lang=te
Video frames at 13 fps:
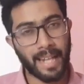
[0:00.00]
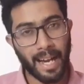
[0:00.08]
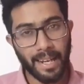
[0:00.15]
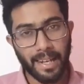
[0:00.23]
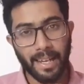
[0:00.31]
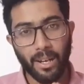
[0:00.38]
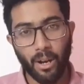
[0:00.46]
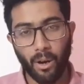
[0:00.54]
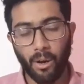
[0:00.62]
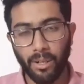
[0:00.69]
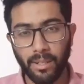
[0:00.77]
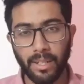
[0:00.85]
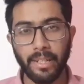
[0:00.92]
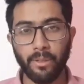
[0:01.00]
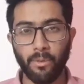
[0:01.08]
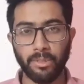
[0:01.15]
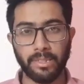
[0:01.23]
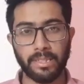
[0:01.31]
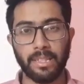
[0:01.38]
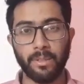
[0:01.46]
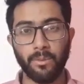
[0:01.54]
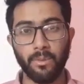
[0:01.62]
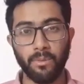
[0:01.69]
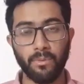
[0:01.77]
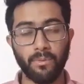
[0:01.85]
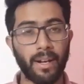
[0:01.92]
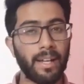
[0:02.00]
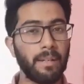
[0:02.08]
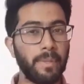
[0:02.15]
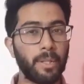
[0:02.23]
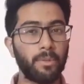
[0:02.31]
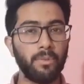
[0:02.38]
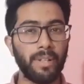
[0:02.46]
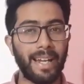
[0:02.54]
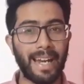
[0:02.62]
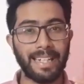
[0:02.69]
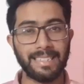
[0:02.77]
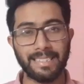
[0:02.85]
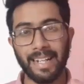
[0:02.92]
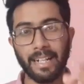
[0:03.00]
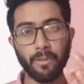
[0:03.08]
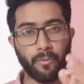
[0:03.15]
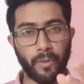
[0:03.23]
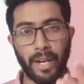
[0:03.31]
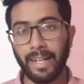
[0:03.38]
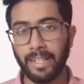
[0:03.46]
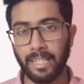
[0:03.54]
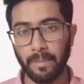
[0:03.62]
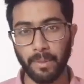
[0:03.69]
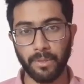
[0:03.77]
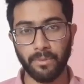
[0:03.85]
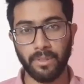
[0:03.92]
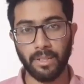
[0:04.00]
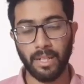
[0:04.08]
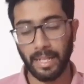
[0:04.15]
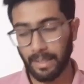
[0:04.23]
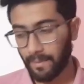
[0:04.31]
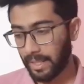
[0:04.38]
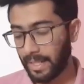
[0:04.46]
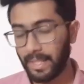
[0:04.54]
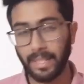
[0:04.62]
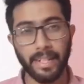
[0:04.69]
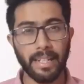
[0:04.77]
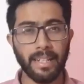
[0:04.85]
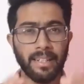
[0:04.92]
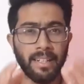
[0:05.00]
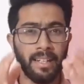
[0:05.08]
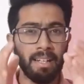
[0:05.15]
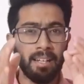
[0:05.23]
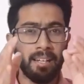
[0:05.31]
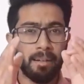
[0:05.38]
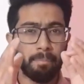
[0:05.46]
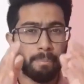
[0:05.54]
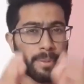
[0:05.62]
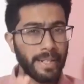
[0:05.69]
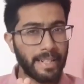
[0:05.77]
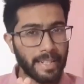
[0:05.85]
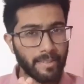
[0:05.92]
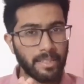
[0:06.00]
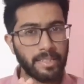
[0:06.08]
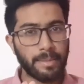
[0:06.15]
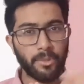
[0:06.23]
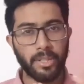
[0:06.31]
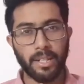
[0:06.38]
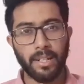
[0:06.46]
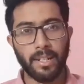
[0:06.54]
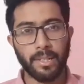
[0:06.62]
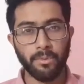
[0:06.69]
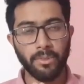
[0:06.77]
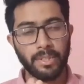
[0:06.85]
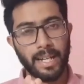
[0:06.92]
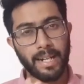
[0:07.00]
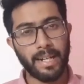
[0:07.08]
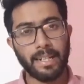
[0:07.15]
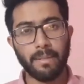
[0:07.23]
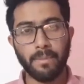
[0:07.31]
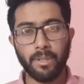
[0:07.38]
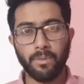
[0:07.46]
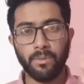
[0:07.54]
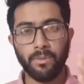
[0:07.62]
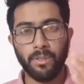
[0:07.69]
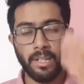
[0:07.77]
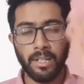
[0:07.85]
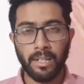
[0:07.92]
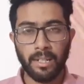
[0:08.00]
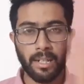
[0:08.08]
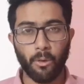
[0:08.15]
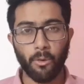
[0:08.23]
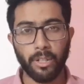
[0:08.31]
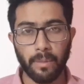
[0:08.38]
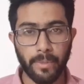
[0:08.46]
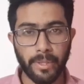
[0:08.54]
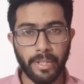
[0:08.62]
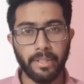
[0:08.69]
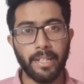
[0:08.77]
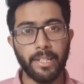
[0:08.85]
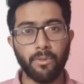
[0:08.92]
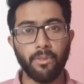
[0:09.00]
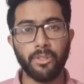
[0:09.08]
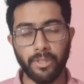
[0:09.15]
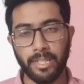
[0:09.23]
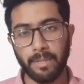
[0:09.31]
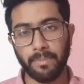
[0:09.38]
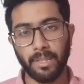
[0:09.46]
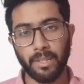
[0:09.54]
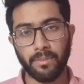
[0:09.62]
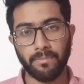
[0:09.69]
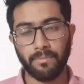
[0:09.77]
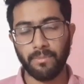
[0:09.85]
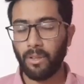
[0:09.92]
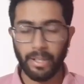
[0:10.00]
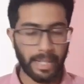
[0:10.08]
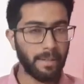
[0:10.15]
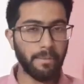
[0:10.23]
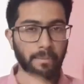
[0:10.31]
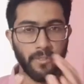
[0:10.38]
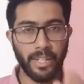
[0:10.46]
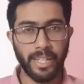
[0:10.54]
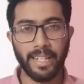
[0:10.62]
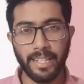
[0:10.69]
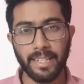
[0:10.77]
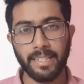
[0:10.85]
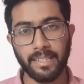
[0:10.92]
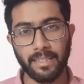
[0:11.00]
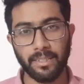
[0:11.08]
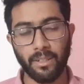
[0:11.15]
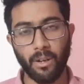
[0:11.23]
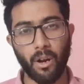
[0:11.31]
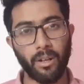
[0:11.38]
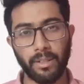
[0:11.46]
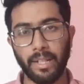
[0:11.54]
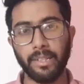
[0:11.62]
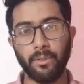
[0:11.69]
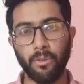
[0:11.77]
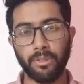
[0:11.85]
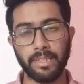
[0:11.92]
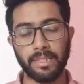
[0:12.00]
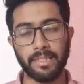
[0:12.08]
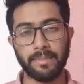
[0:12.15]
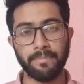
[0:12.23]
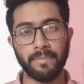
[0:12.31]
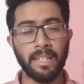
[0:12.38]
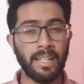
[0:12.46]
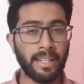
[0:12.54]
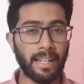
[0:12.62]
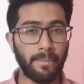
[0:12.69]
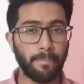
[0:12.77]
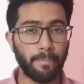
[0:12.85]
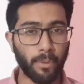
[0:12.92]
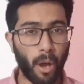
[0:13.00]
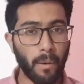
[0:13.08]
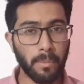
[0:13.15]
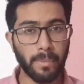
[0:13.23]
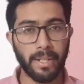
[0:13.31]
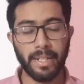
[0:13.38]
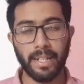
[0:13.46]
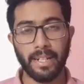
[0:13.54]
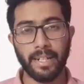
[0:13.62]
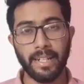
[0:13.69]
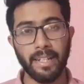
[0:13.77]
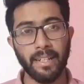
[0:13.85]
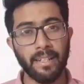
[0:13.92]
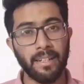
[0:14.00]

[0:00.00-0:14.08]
చాలా ఆన్లైన్ కోర్సెస్లో వాళ్ళు మీకు ఎగ్జాక్ట్ ఫ్యాక్ట్ చెప్పరు అంటే వాళ్ళు ఏంటంటే ప్రీ రిక్వెస్ట్ ఏమి ఉండక్కర్లేదు డైరెక్ట్గా మీరు క్లౌడ్ కంప్యూటింగ్ నేర్చుకోవచ్చు అని చెప్తారు ఇన్ వేరియస్ ఆన్లైన్ కోర్సెస్ కానీ ప్రాబ్లం ఏంటి అంటే